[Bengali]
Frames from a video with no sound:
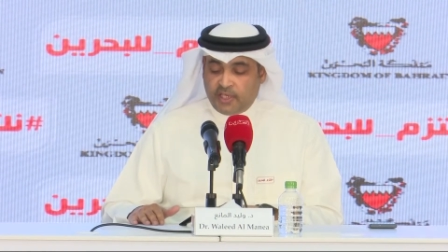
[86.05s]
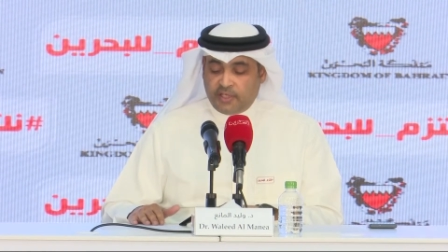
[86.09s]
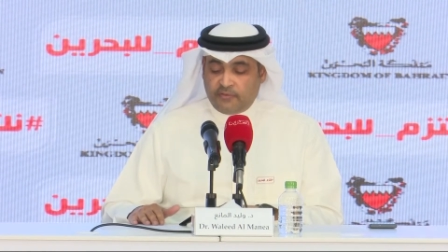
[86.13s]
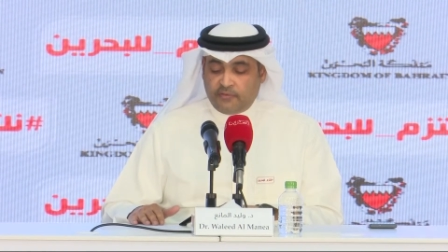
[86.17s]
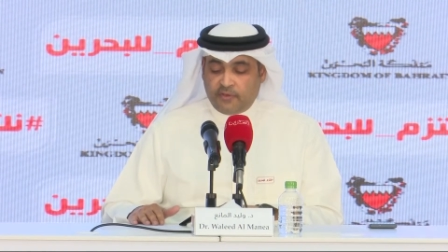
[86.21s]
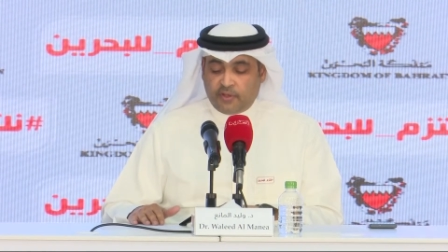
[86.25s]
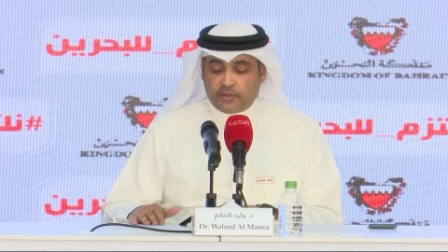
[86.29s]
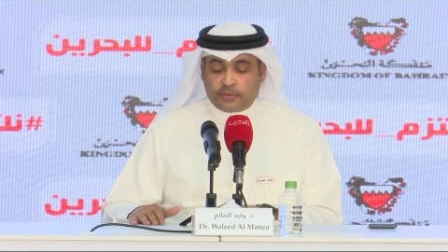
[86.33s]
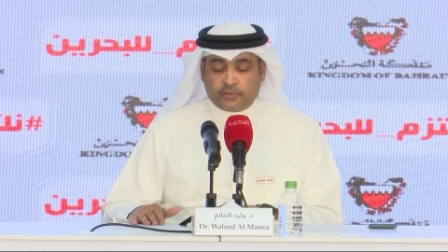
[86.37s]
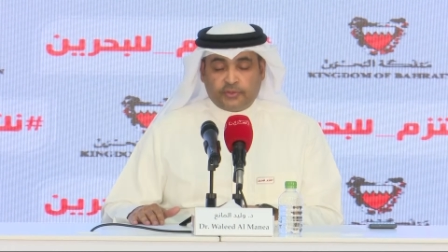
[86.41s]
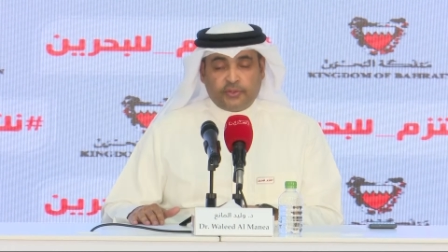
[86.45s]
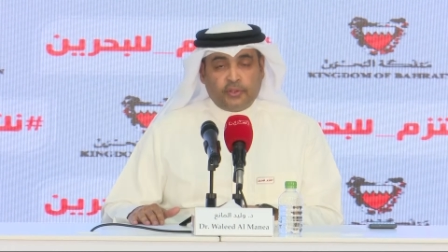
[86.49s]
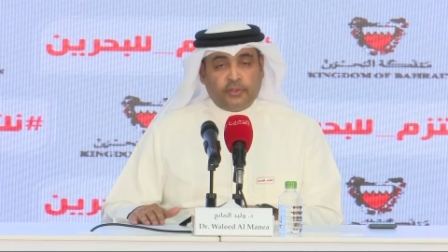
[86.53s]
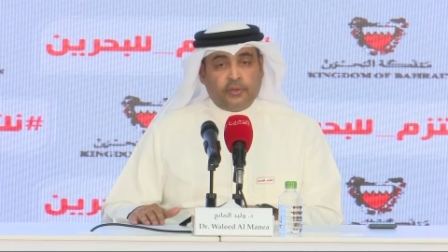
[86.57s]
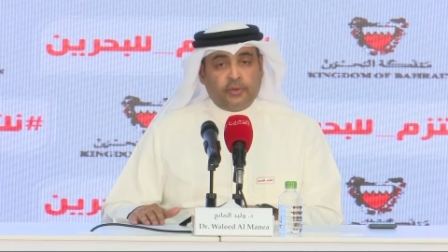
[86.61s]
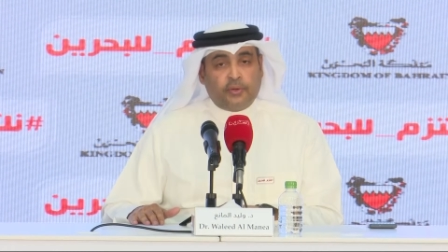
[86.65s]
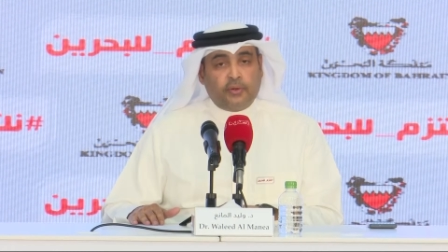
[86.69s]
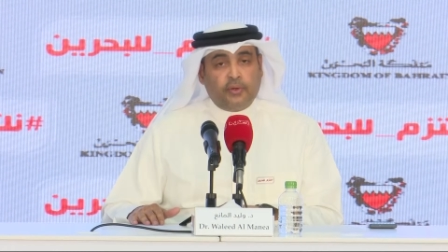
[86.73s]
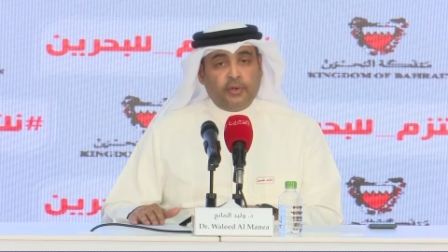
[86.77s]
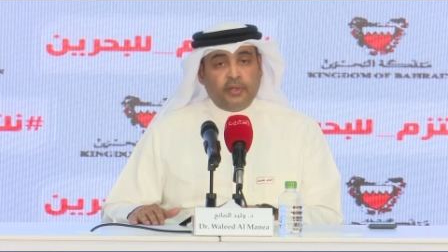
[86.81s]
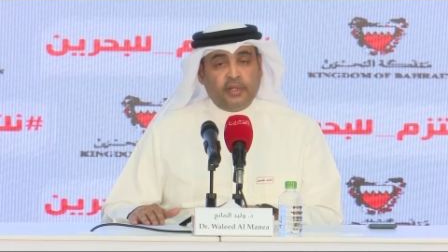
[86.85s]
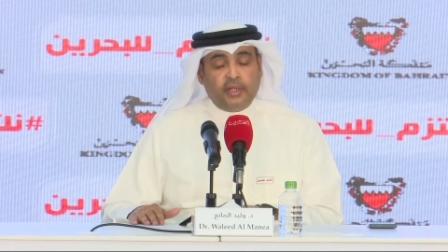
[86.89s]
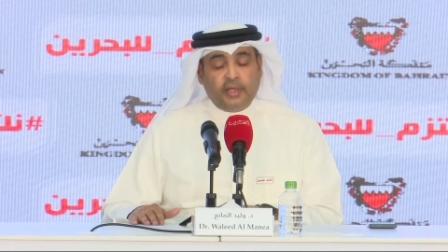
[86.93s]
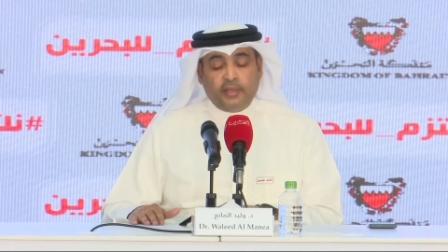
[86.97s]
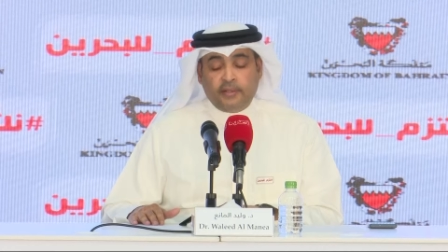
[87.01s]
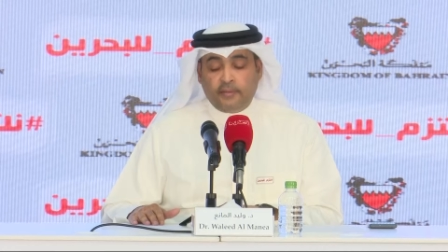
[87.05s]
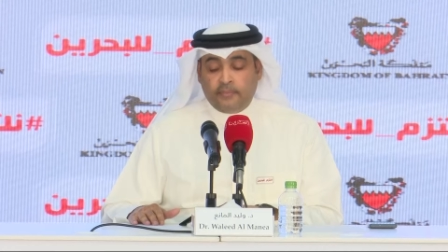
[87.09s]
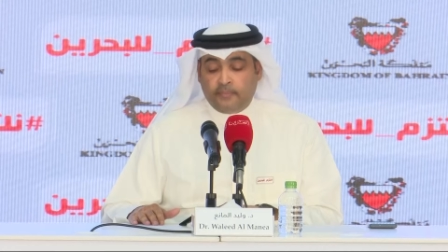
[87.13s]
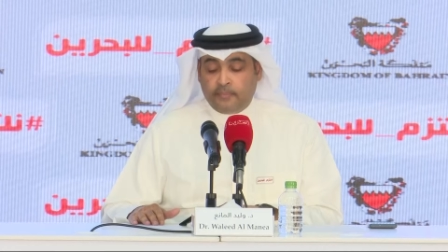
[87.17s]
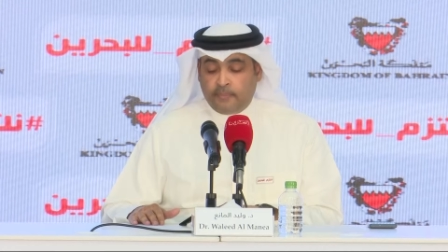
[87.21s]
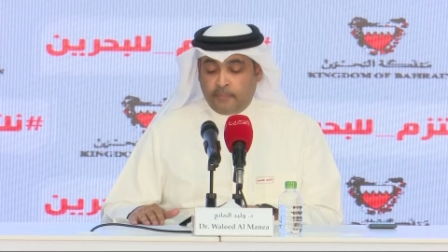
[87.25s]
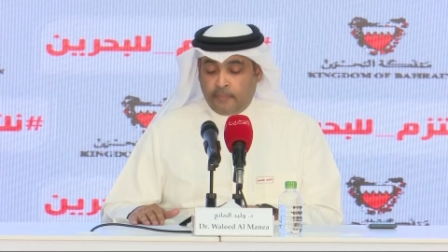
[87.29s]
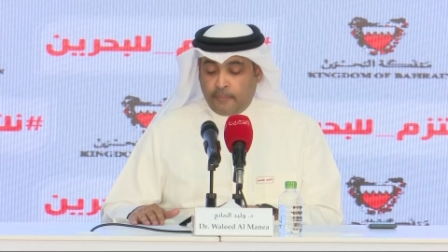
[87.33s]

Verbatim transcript: লড়াই করার জন্য